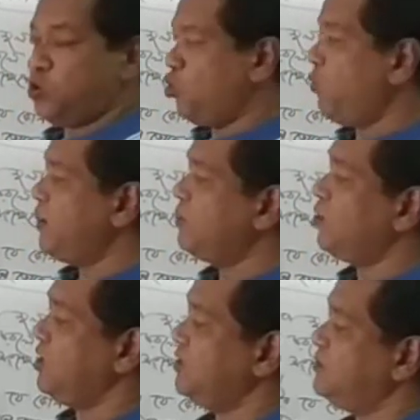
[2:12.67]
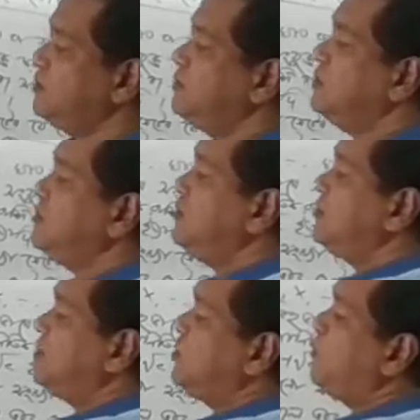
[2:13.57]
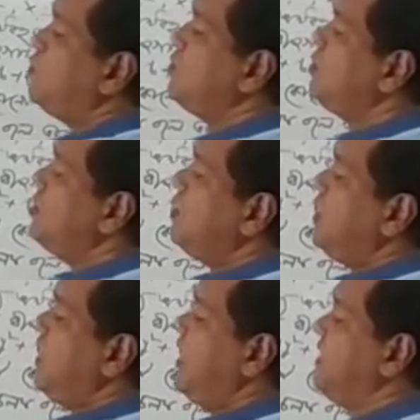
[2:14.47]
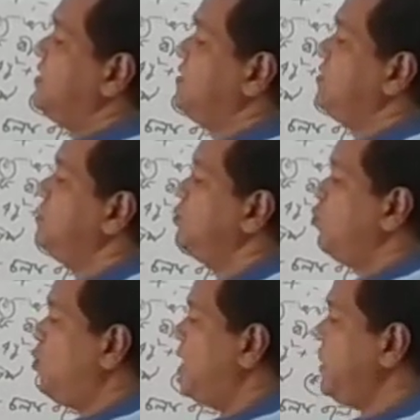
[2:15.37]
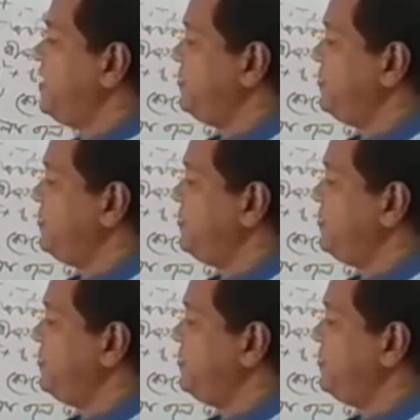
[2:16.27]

ডোমেন বলে যেমন এক্স ওয়াই